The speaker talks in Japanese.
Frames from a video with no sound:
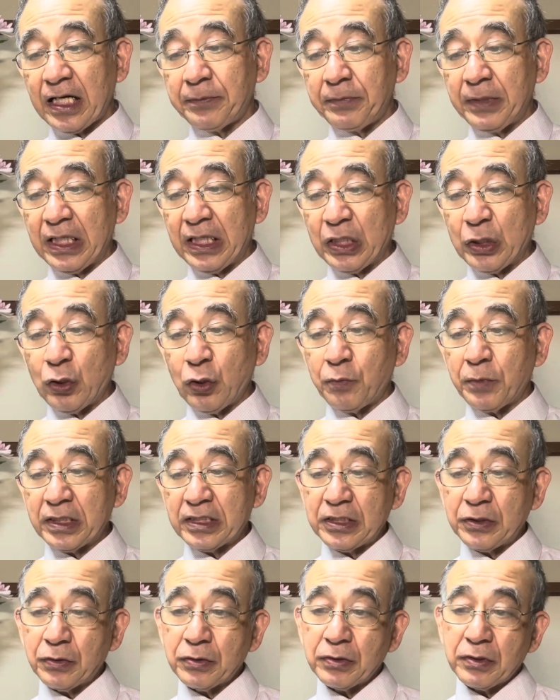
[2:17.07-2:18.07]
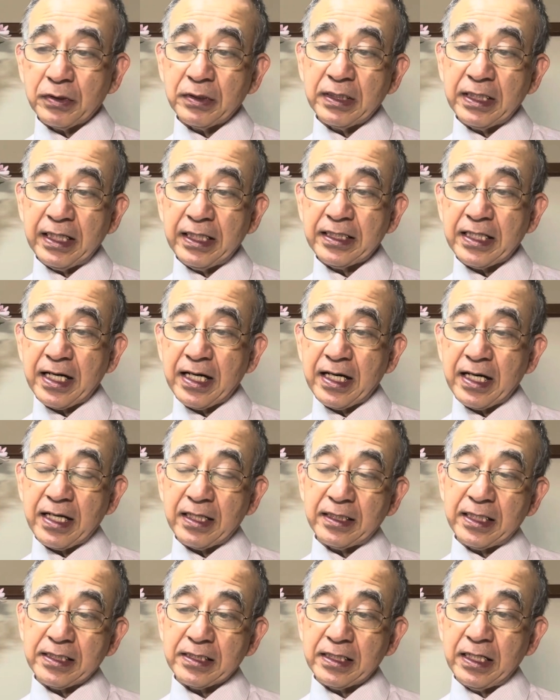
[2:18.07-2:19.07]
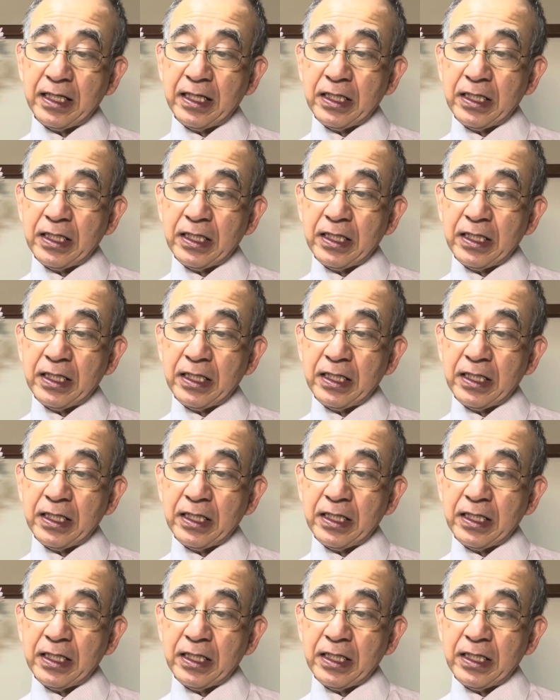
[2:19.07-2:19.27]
都を待ち望んでいたからです。